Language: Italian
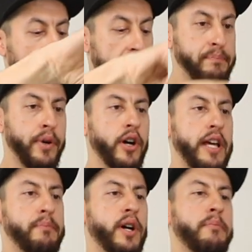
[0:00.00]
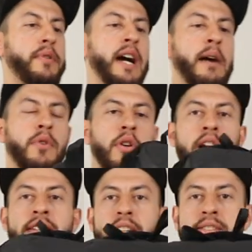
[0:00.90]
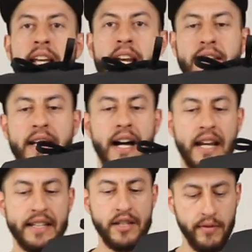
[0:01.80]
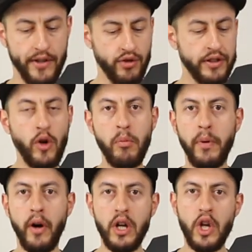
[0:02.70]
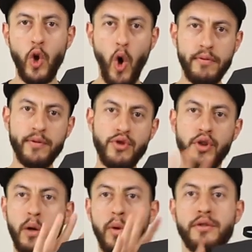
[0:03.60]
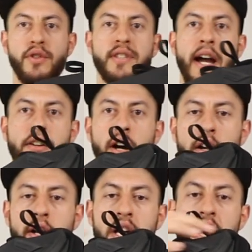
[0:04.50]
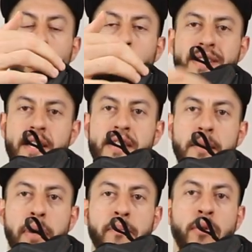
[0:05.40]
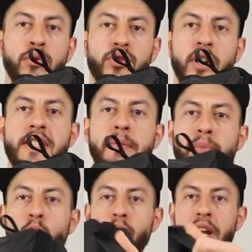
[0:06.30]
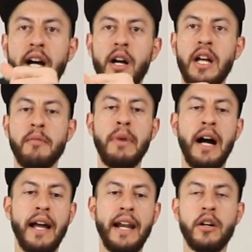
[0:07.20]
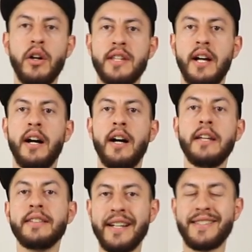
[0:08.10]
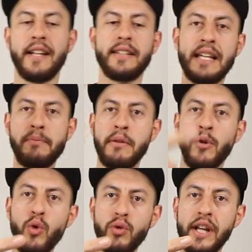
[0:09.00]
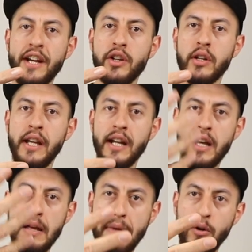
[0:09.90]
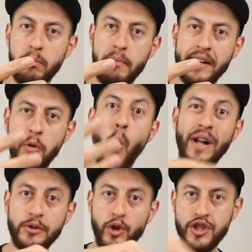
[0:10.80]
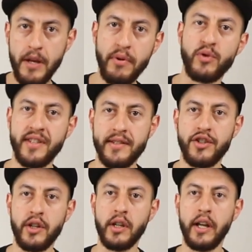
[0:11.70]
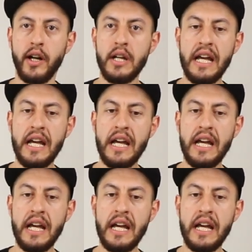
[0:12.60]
E poi, poi abbiamo le tasche laterali. Adesso vi faccio vedere un po' come funziona questo zaino. Allora, questa zip abbiamo tutta una zip unica, ma la cosa interessante è che abbiamo un'unica cerniera ma con ben quattro zip sulla stessa cerniera.